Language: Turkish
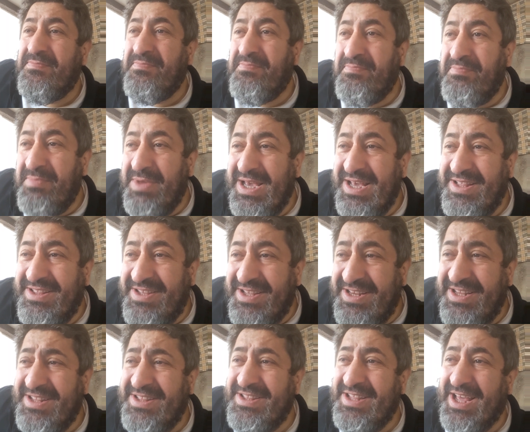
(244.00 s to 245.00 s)

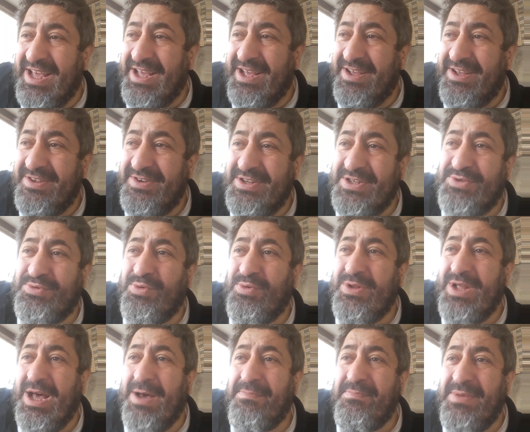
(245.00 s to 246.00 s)
Mehdi'nin de
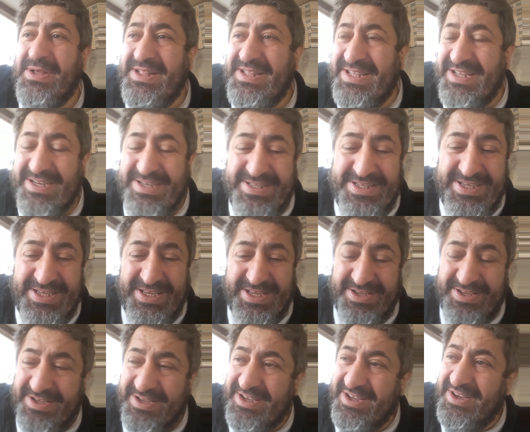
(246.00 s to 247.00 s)
Resulullah'ın bildirdiği
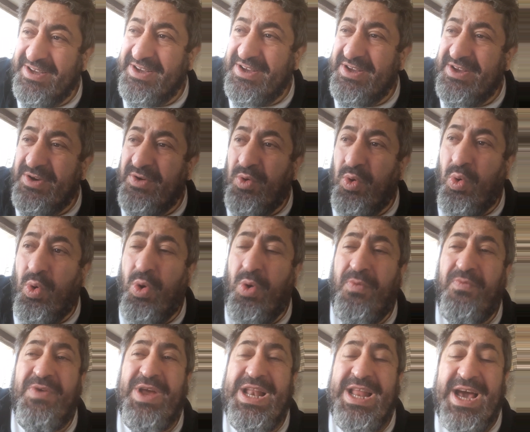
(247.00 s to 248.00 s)

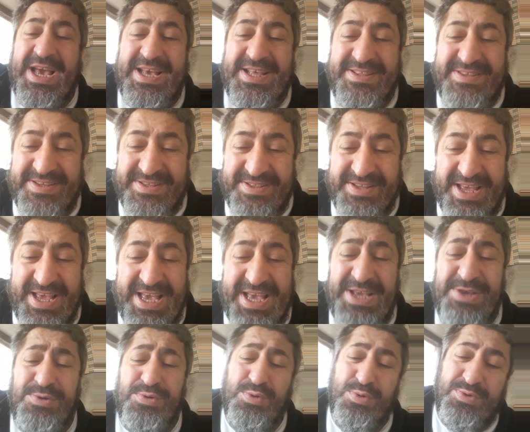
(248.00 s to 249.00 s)
o velayetin
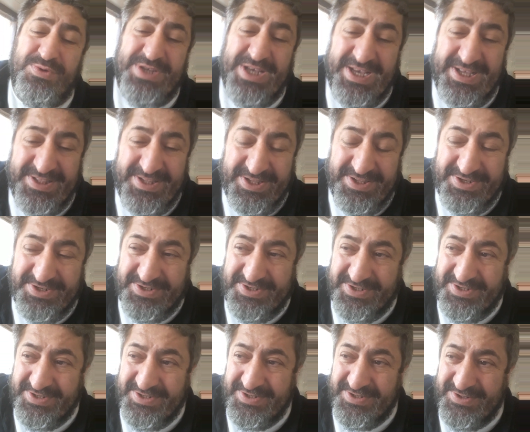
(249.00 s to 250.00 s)
en
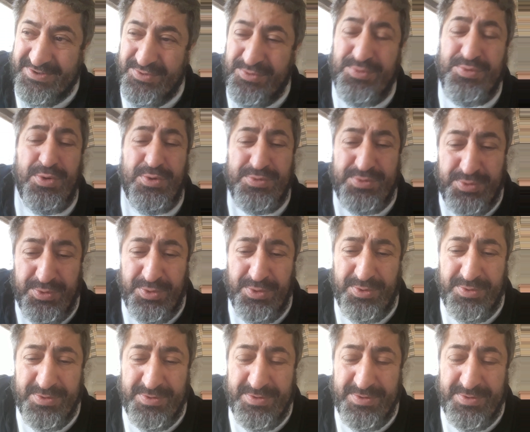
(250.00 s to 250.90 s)
yükseğindedir sözü